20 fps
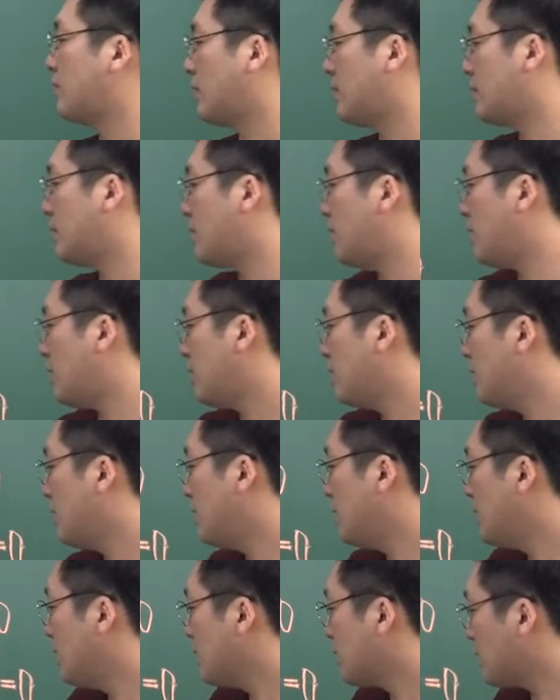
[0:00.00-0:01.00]
되겠네.
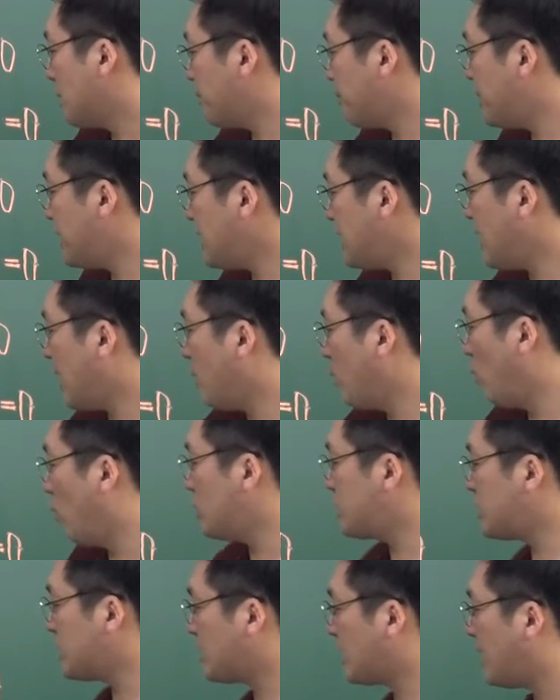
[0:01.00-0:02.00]
그러니까 p가
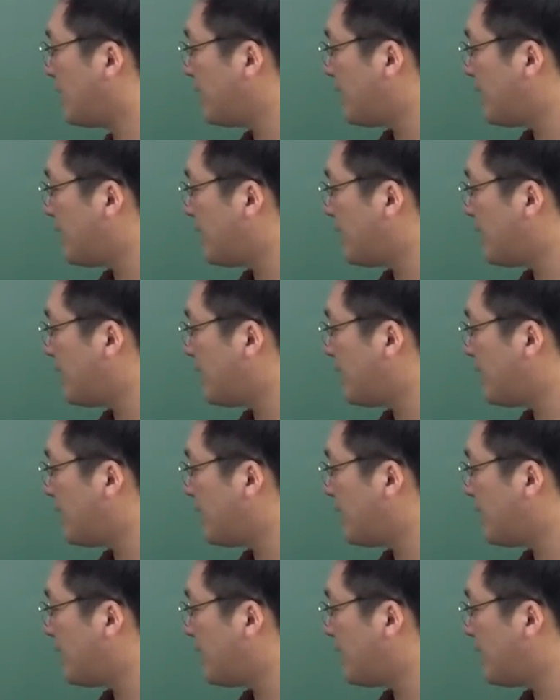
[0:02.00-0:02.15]
오직